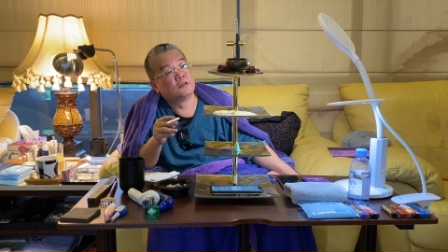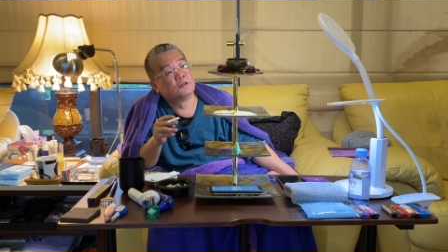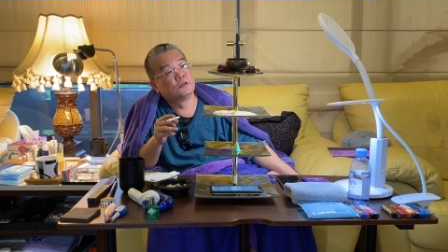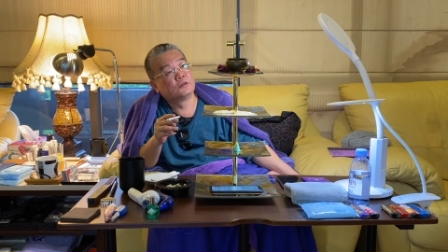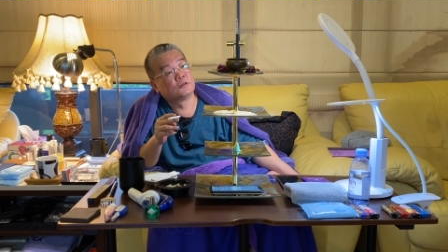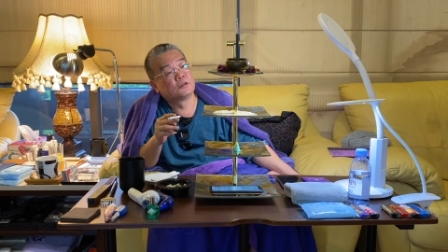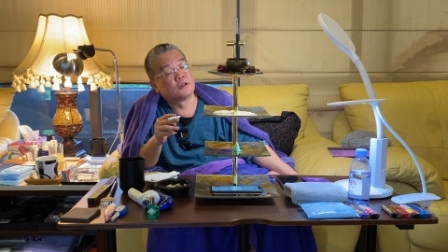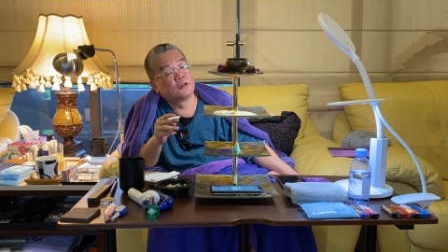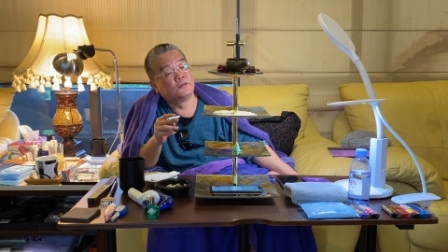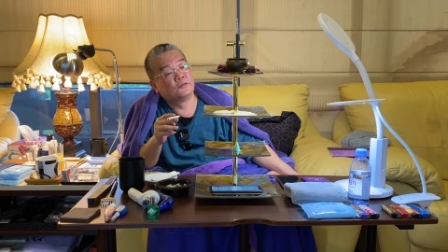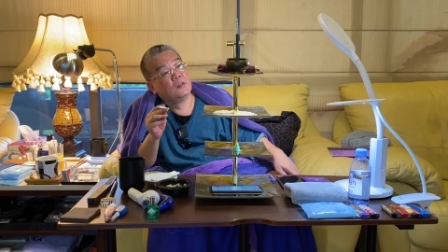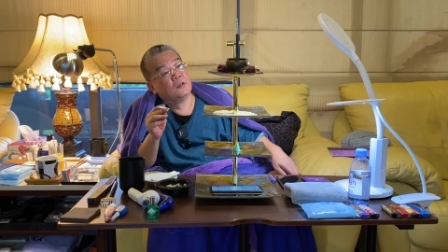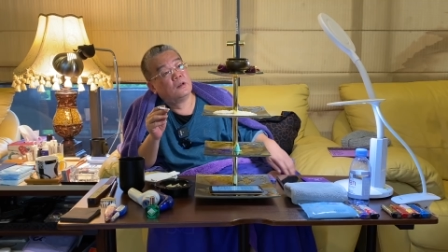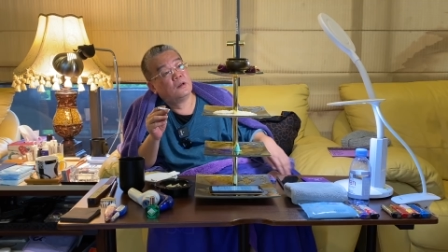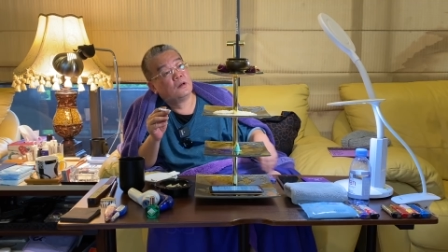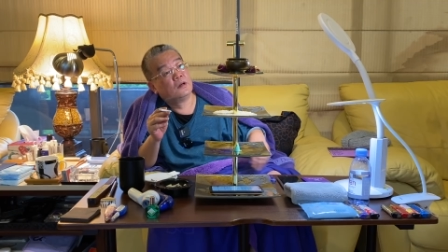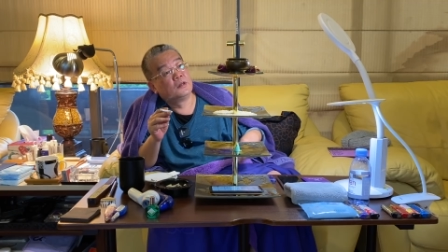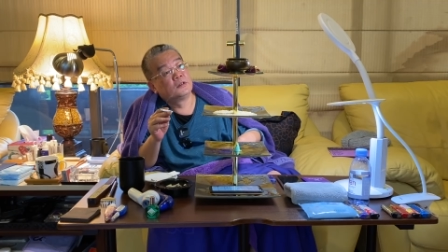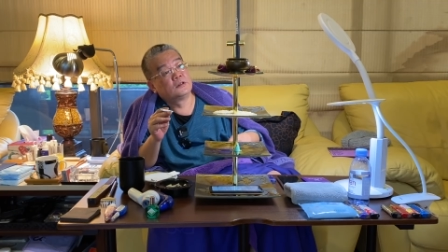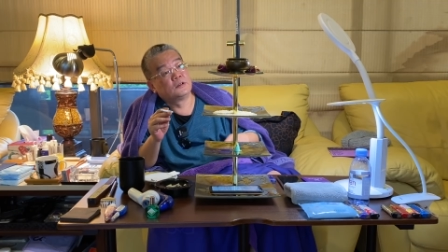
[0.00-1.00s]
就这个法，
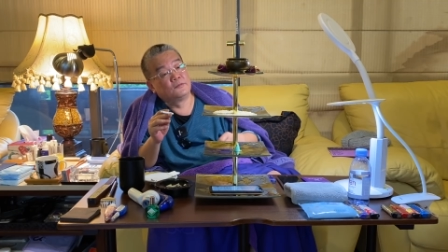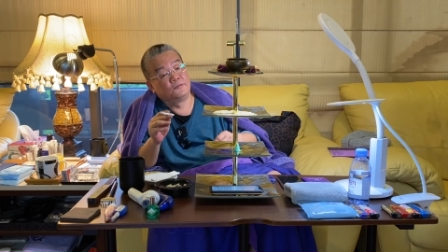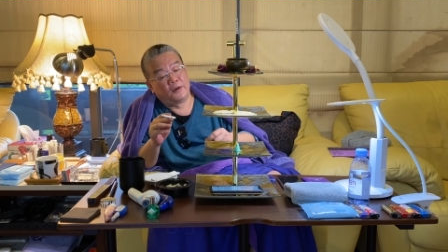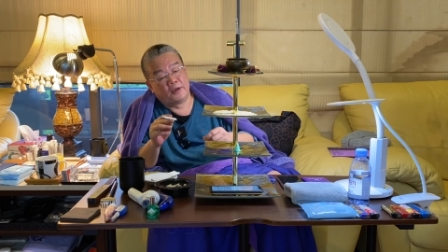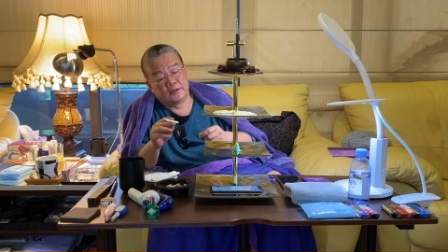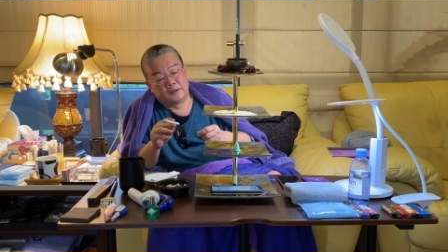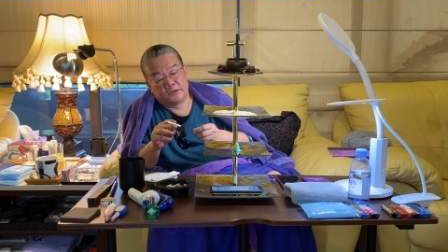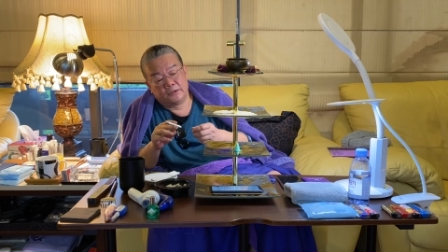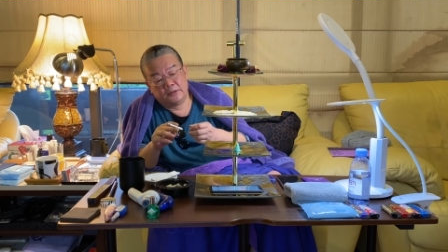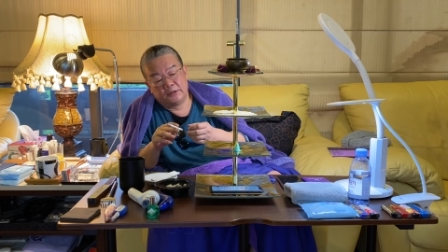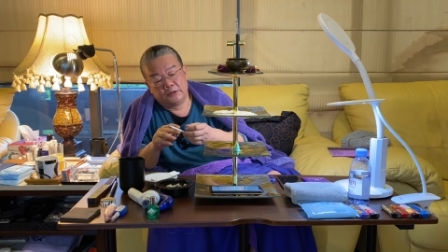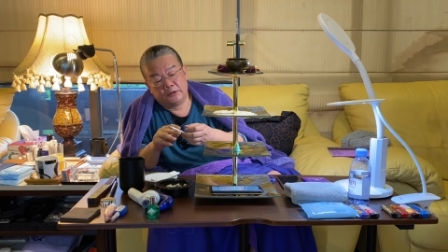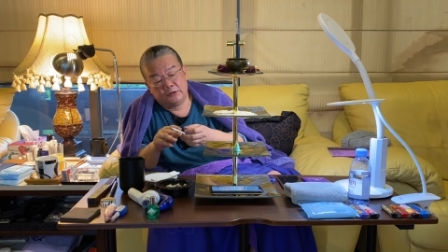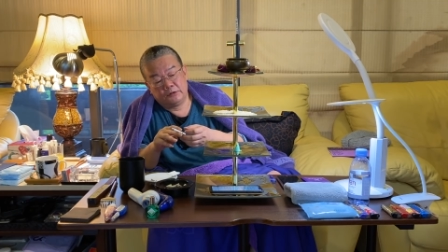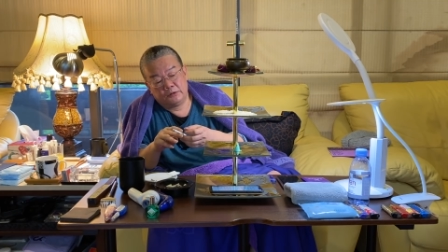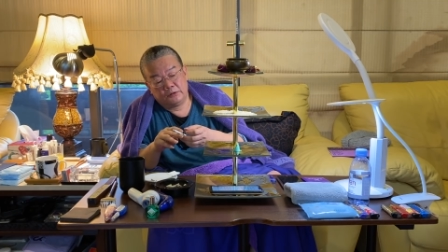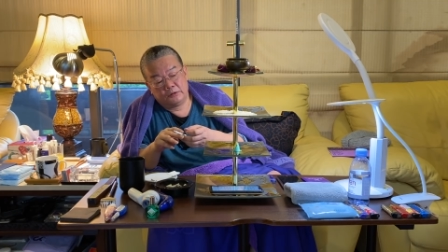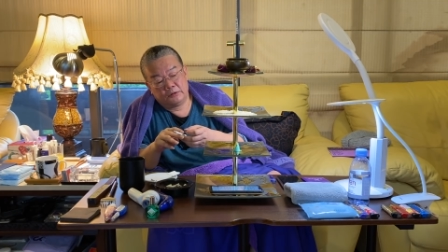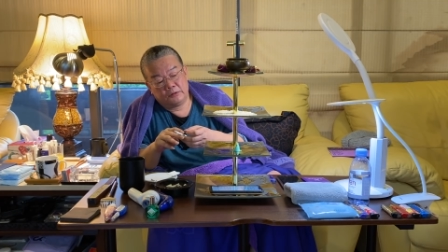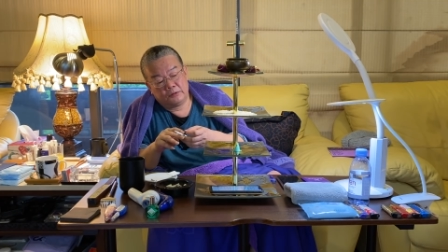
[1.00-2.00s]
这个法尘呢
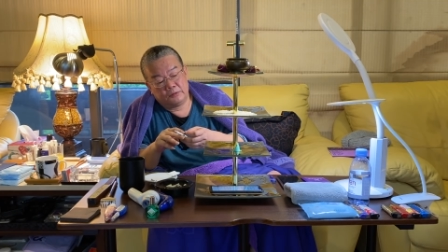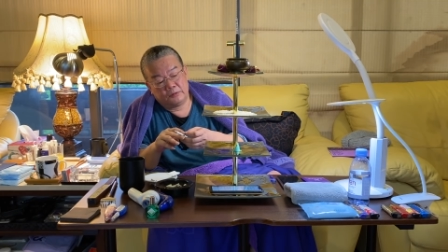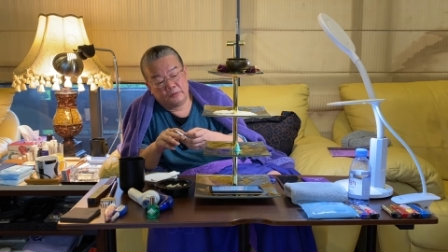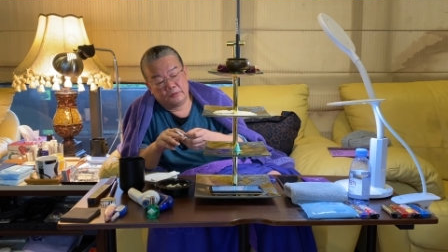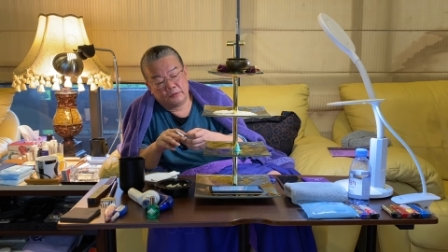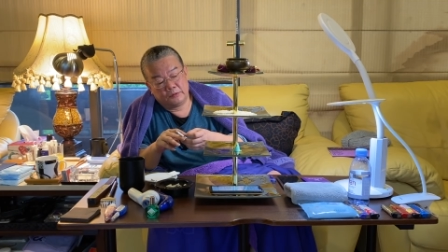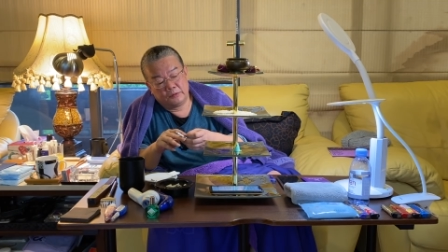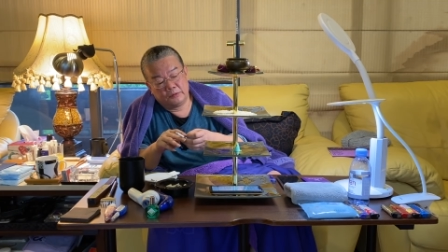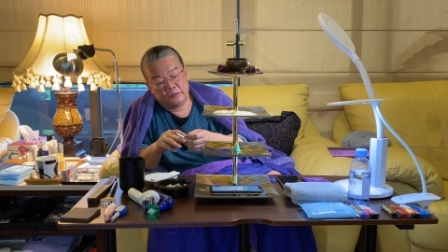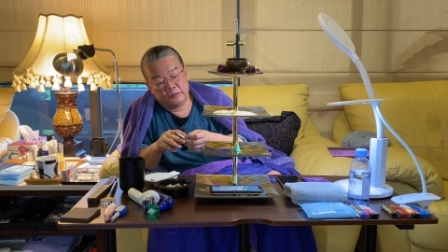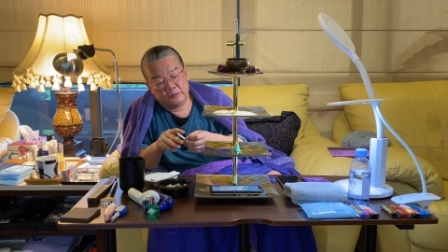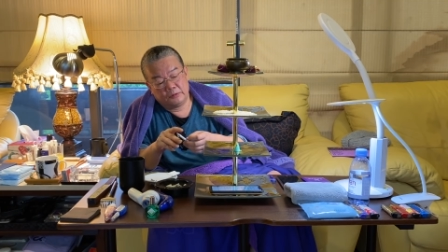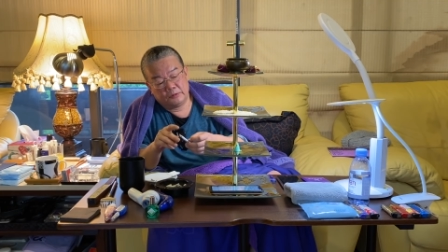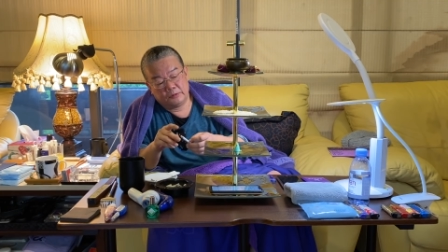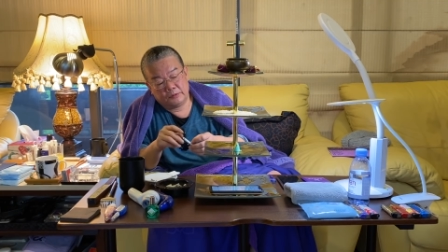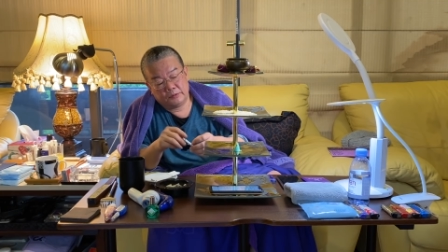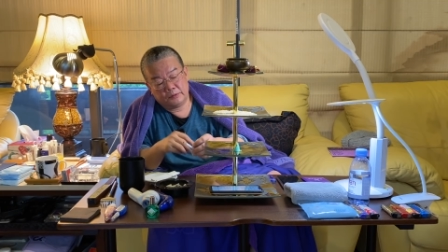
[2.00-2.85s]
又就